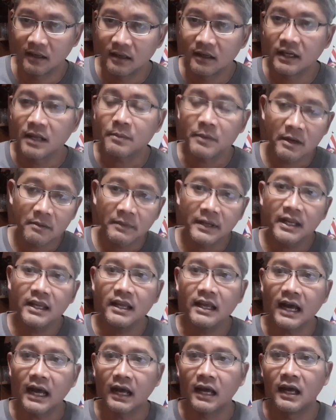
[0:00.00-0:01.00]
ถ้าเป็นพี่
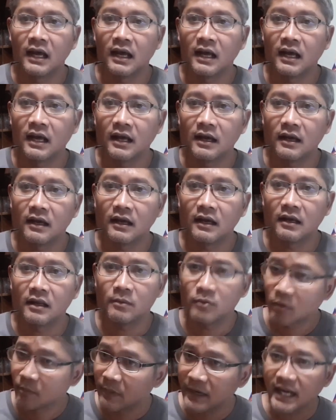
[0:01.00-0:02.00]
อ่ะ
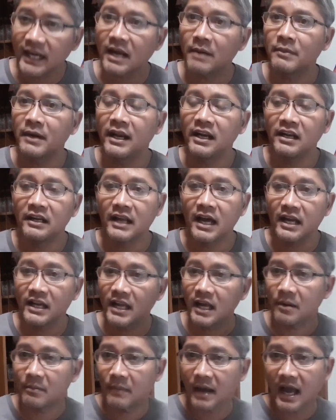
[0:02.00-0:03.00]
ผมไม่ได้ทำอะไรเลยนะ เนี่
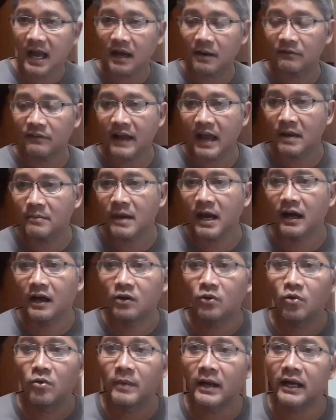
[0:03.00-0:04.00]
ย มากับแฟนมากับ
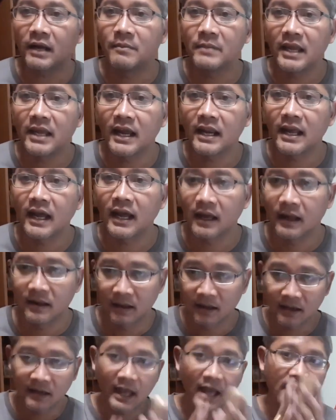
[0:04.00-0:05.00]
ลูก มากับเมีย เนี่ย
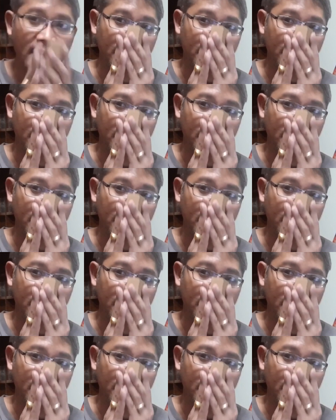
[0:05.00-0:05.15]
นะ